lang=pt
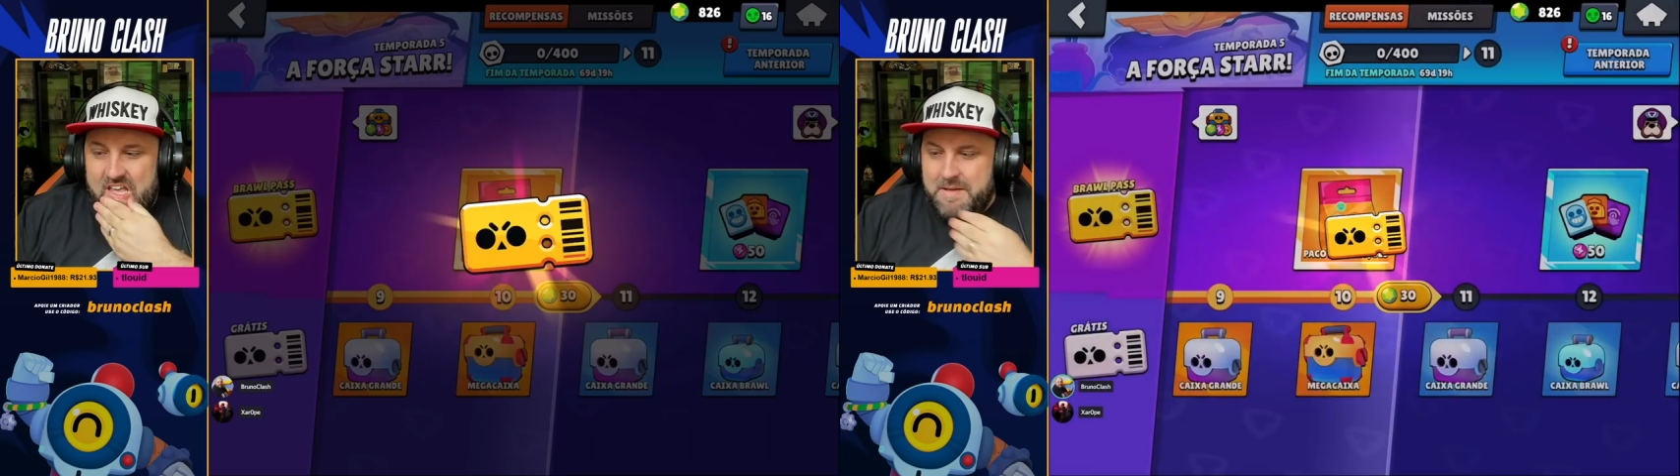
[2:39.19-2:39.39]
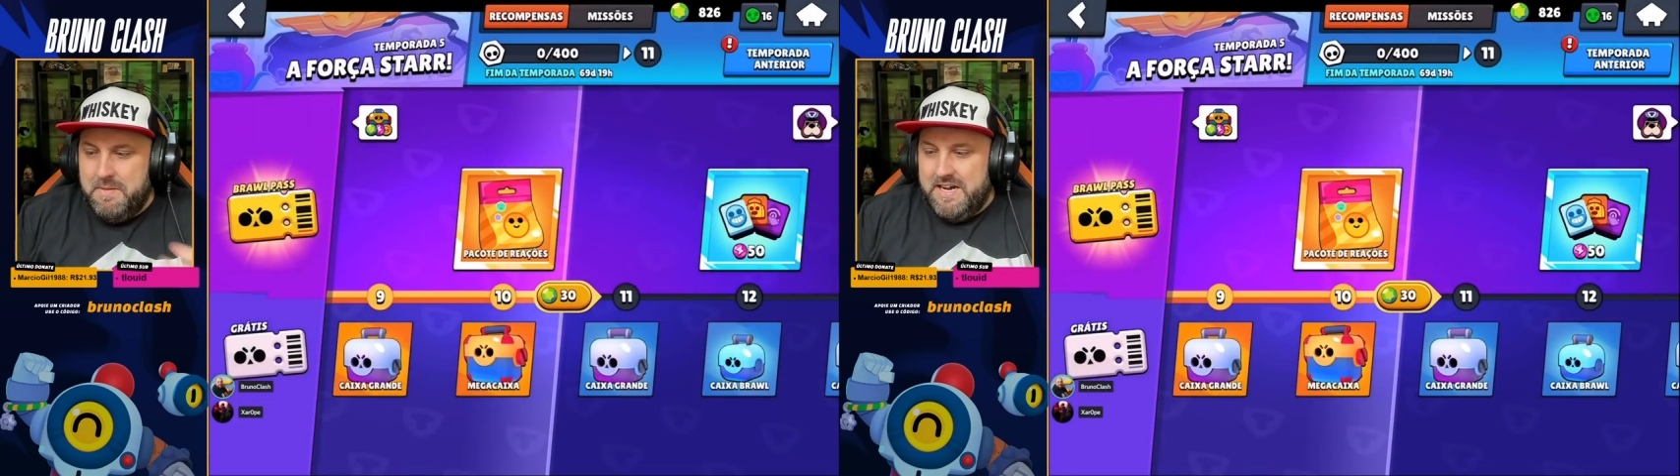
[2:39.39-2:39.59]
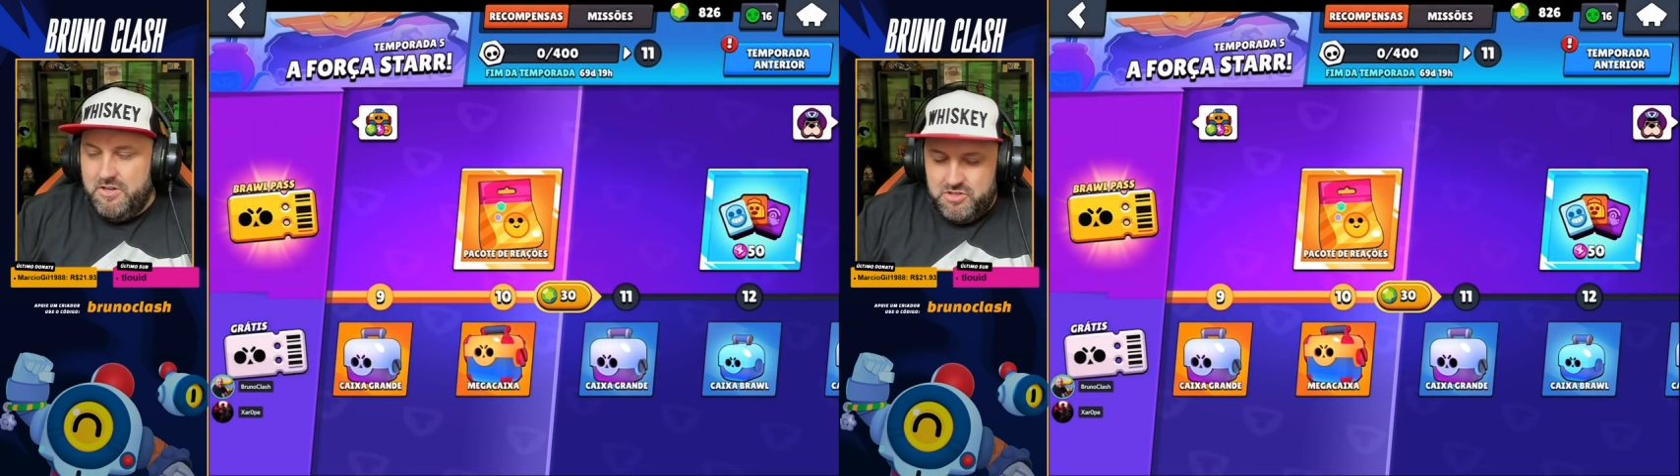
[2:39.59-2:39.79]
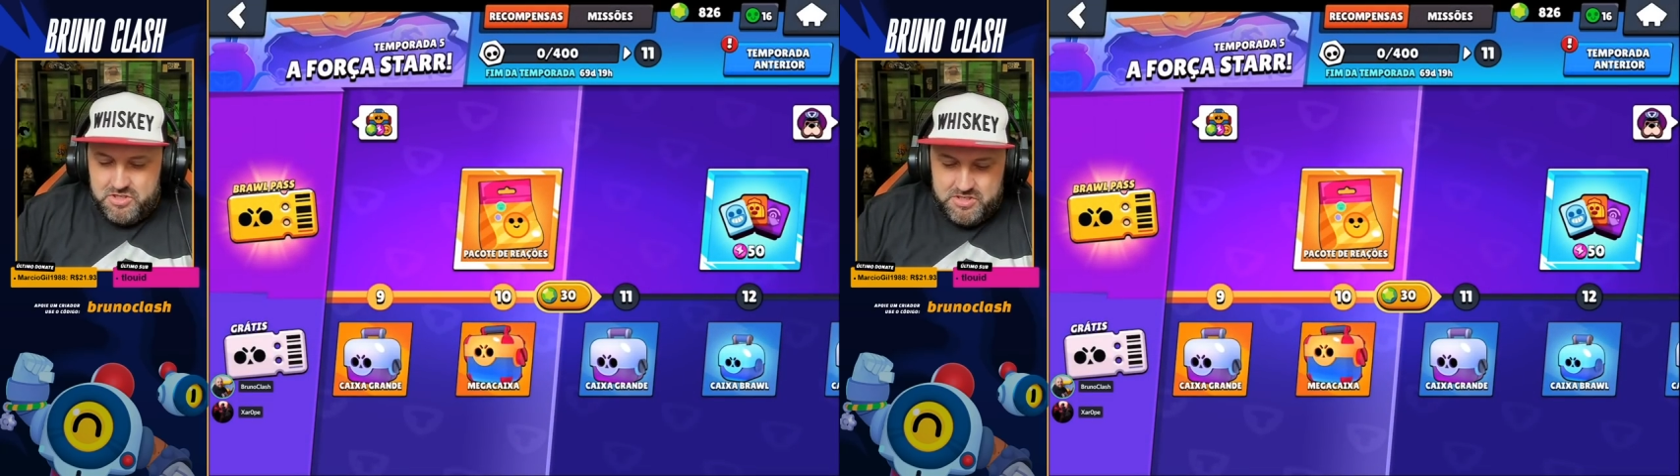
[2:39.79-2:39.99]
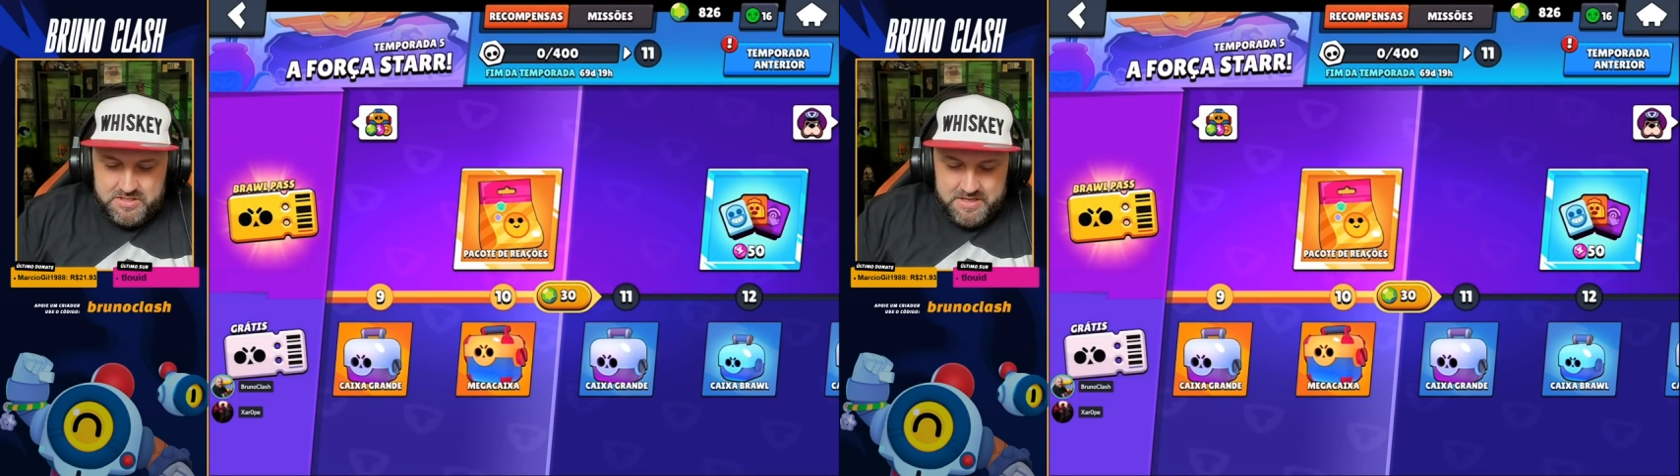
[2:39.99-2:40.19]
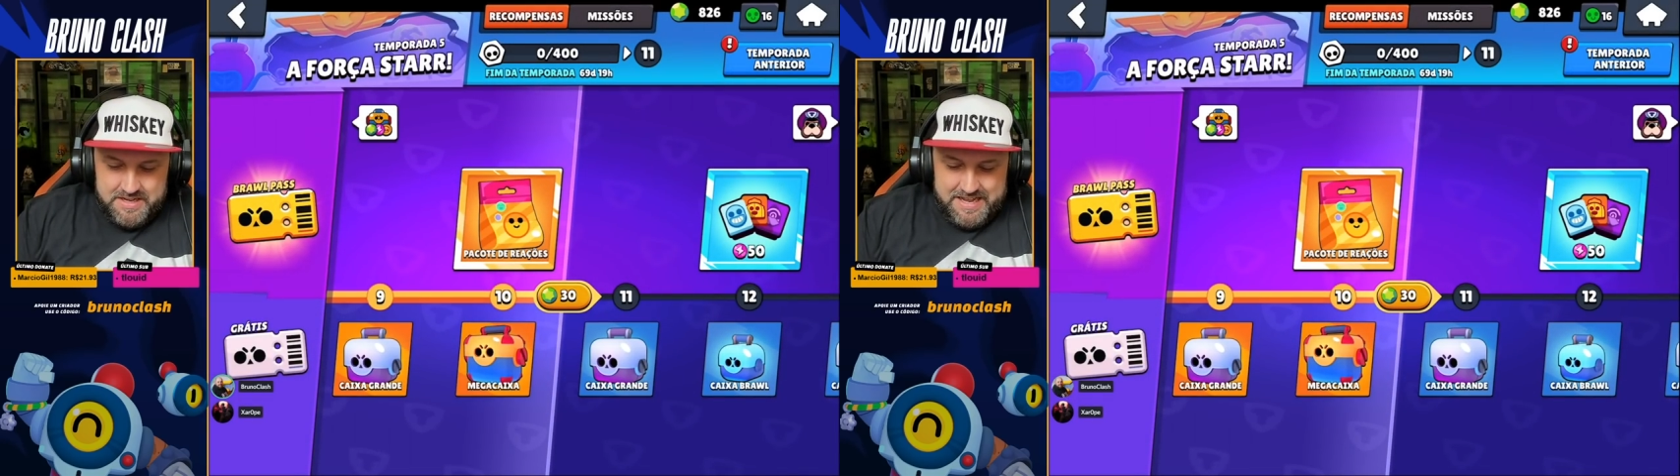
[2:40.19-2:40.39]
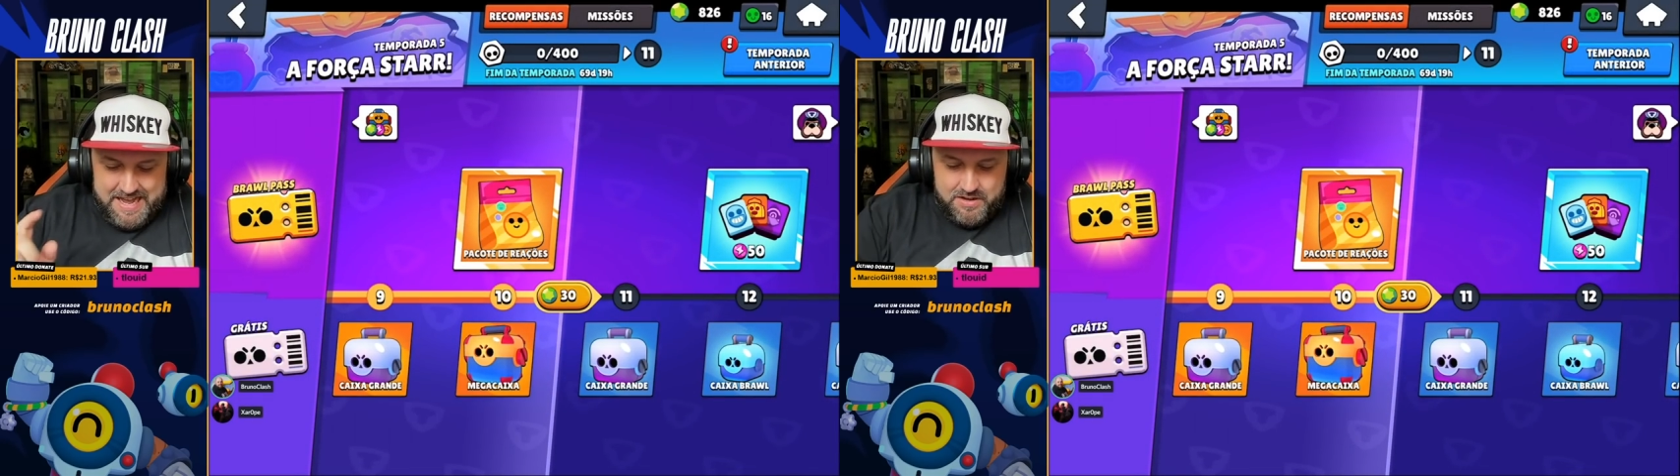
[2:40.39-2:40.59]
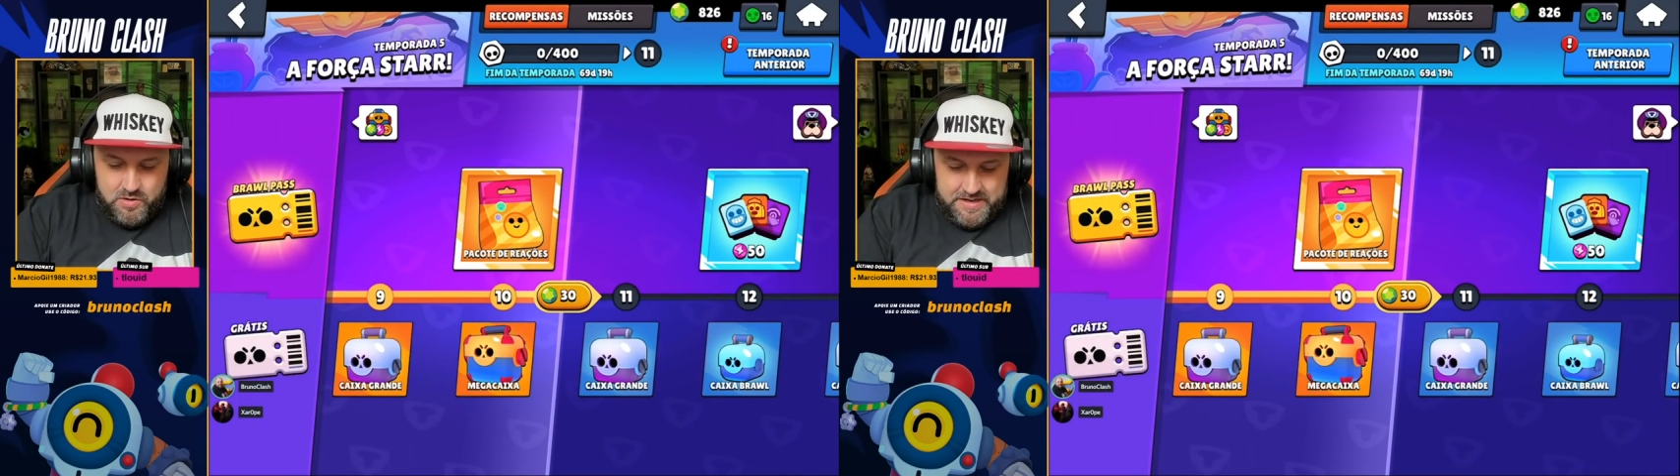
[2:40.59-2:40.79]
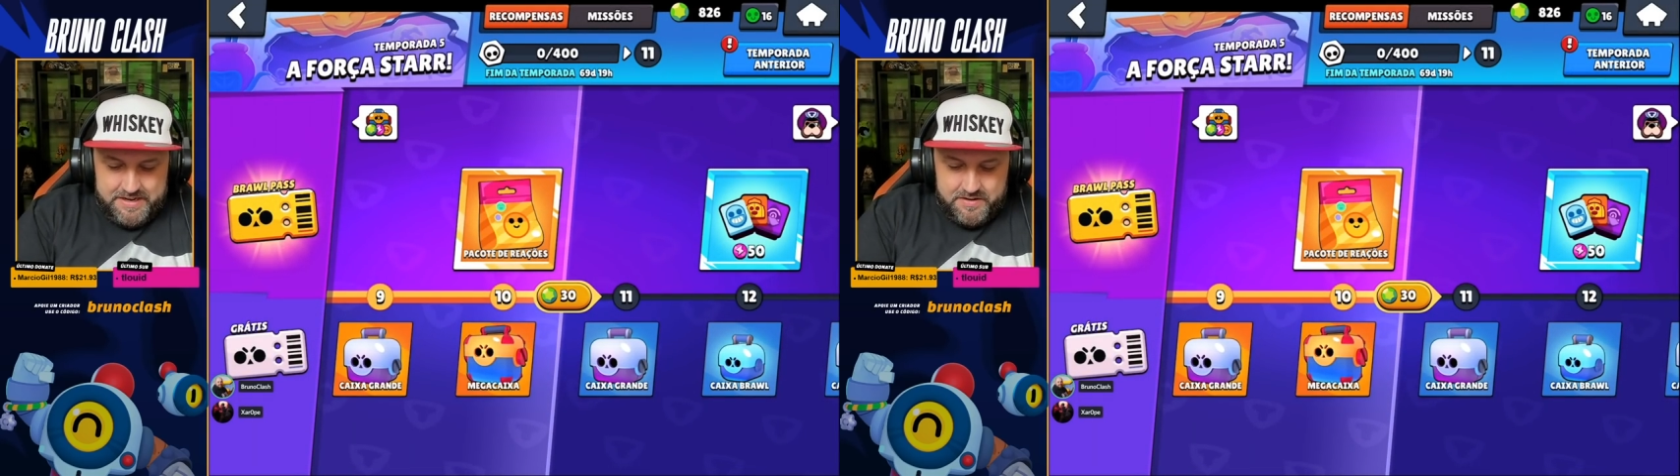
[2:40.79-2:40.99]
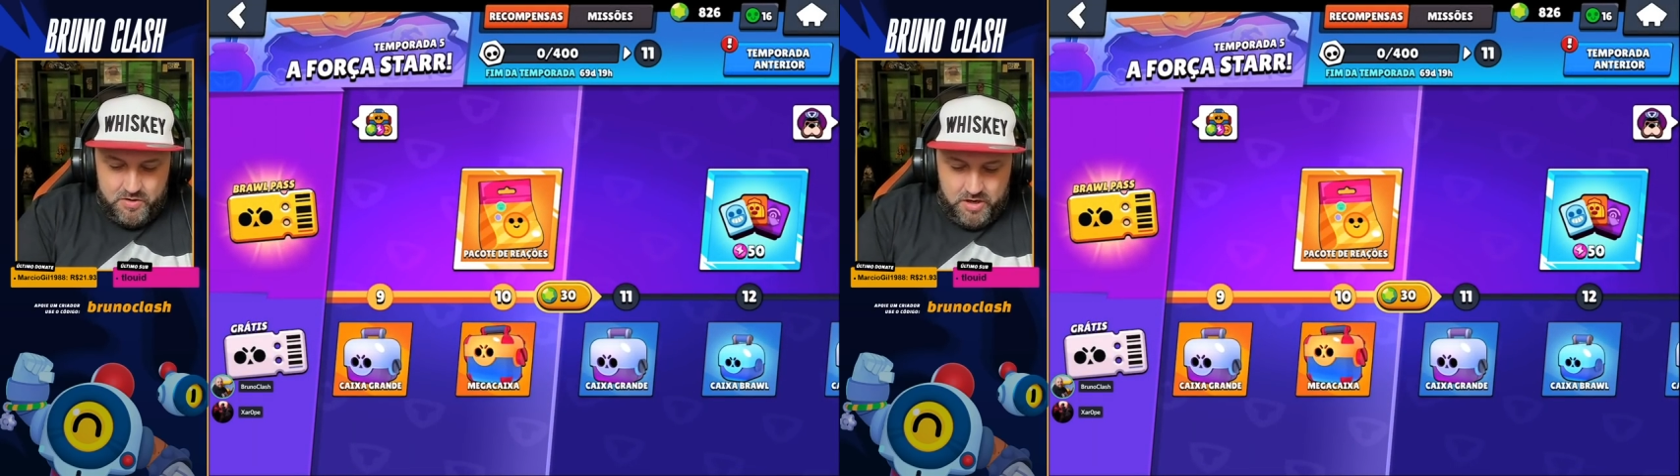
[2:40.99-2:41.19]
E manos,
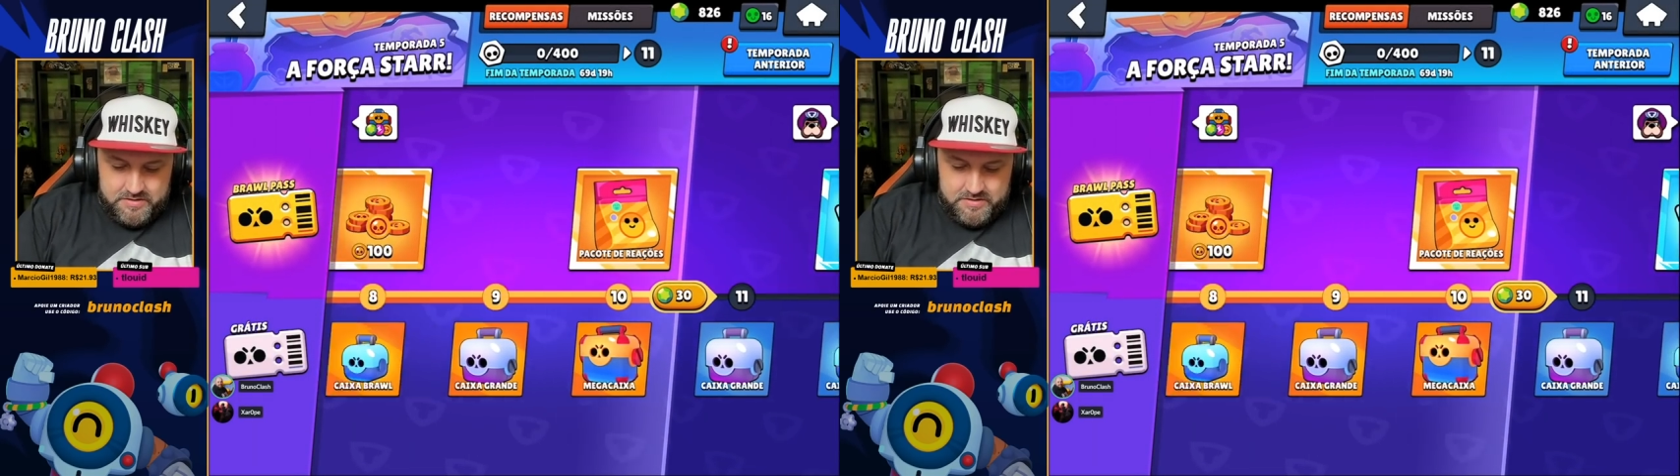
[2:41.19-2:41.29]
agora,